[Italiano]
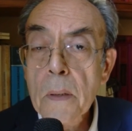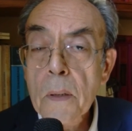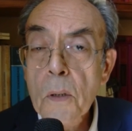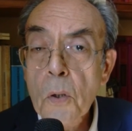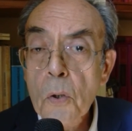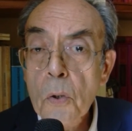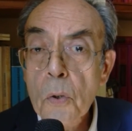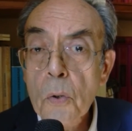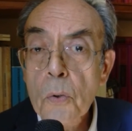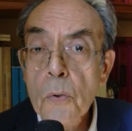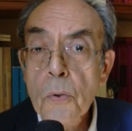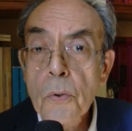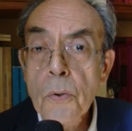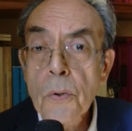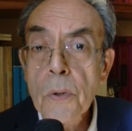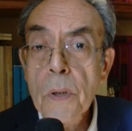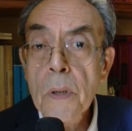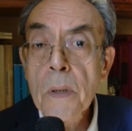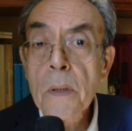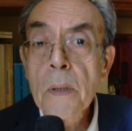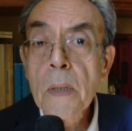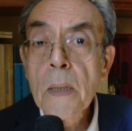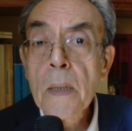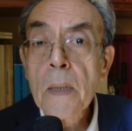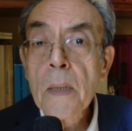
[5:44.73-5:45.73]
conosce.
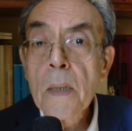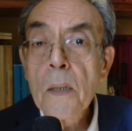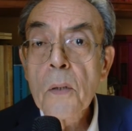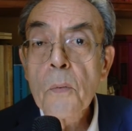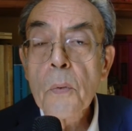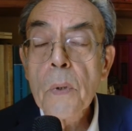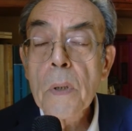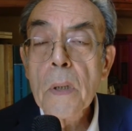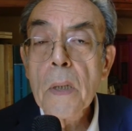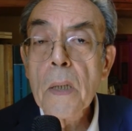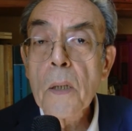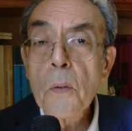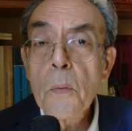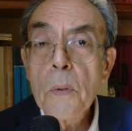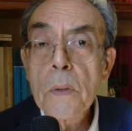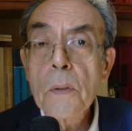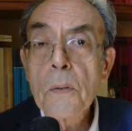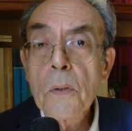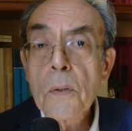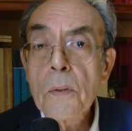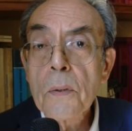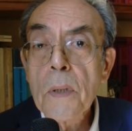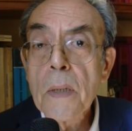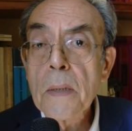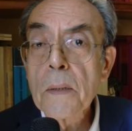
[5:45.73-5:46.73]
Quindi in
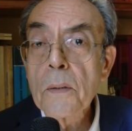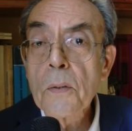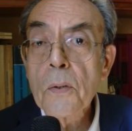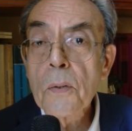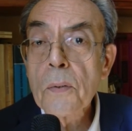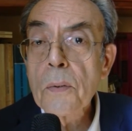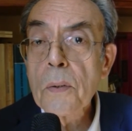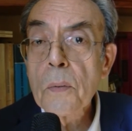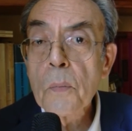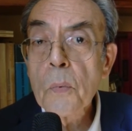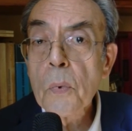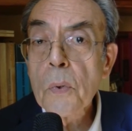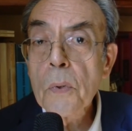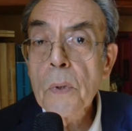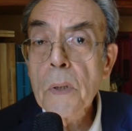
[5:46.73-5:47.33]
questo senso si può